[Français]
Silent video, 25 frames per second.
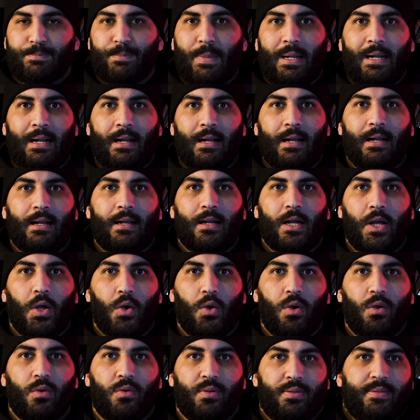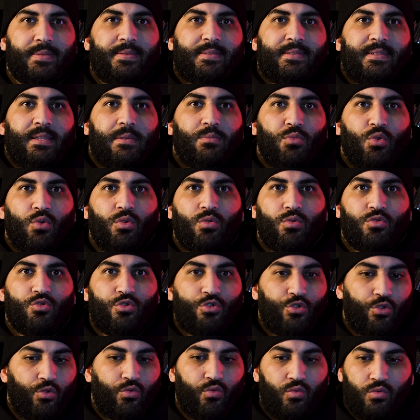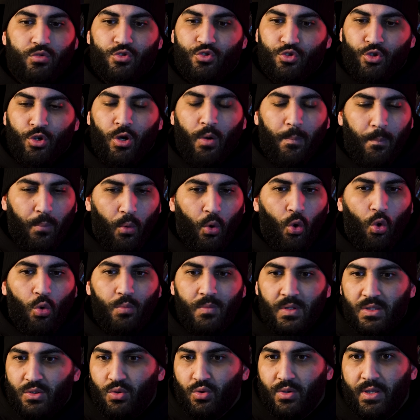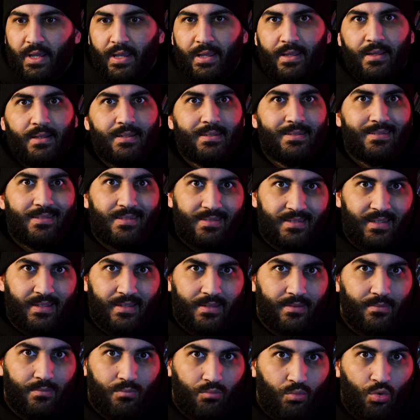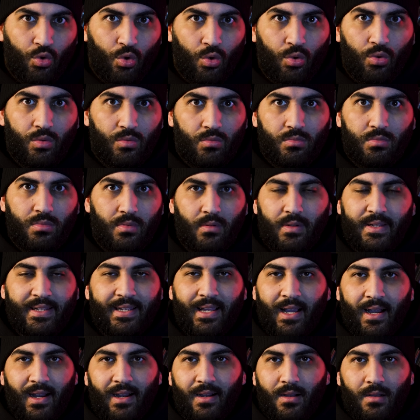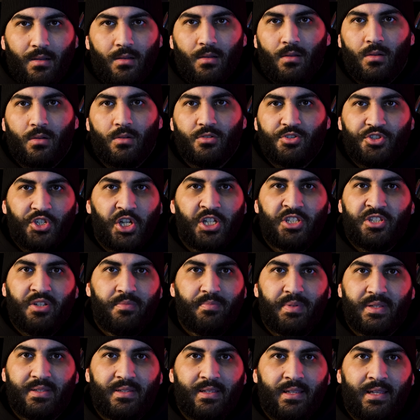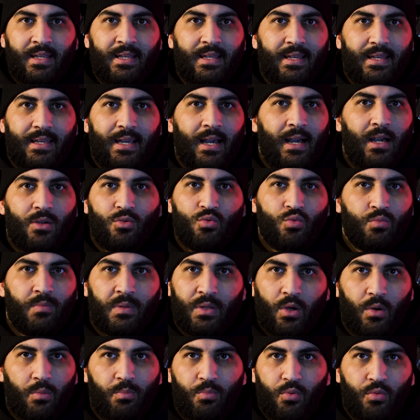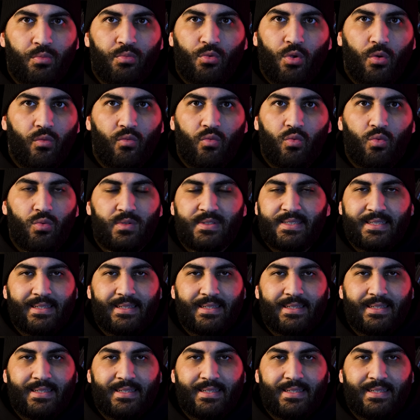Bah, c'est mieux, je vous jure, premier degré, c'est mieux les gars, euh, ChatGPT a une meilleure plume que vous.